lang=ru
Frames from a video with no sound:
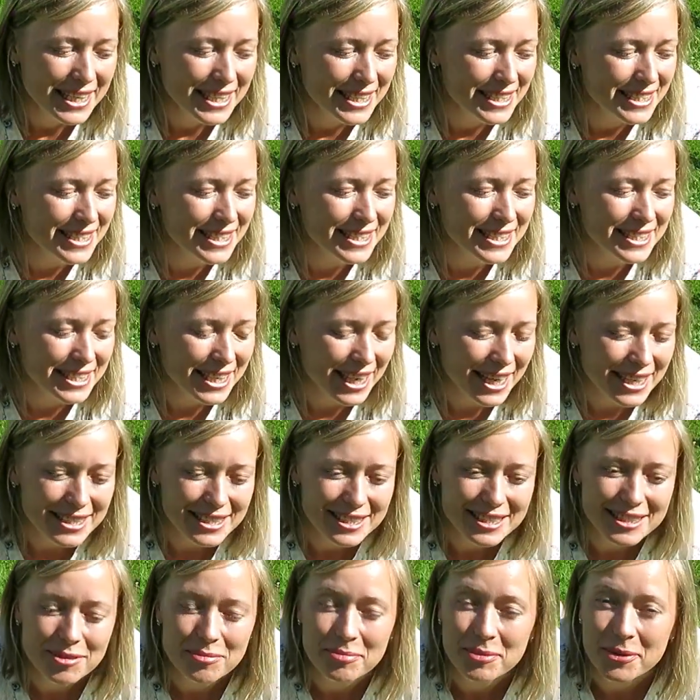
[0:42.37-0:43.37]
И сейчас
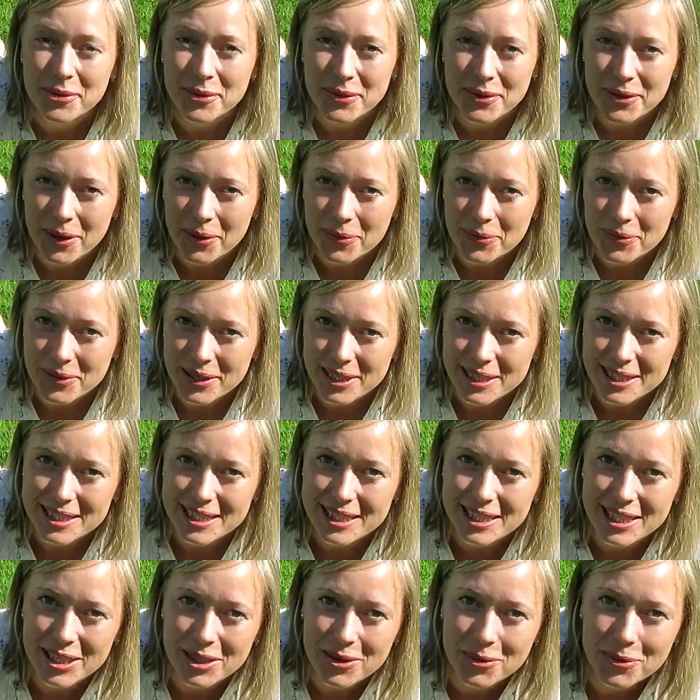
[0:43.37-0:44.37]
тепло на
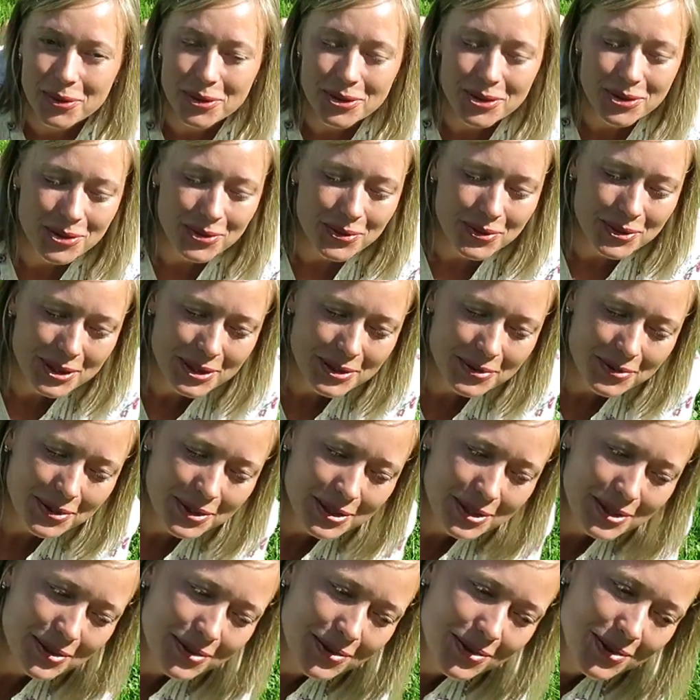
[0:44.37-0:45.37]
улице, и он тоже
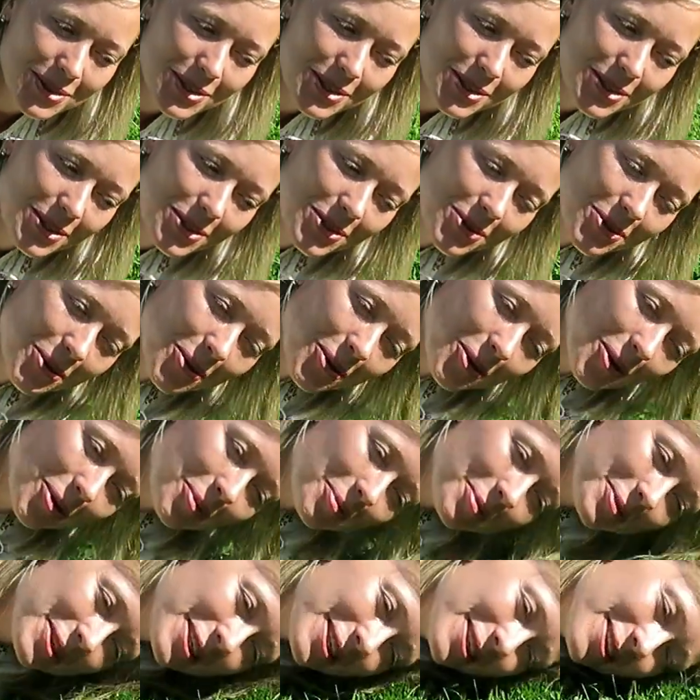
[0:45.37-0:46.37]
очень-очень
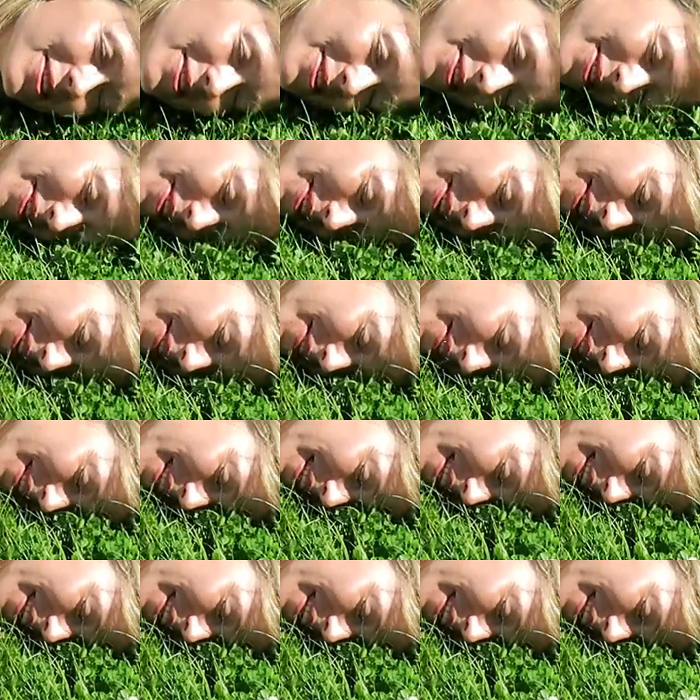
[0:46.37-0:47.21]
теплый, теплый,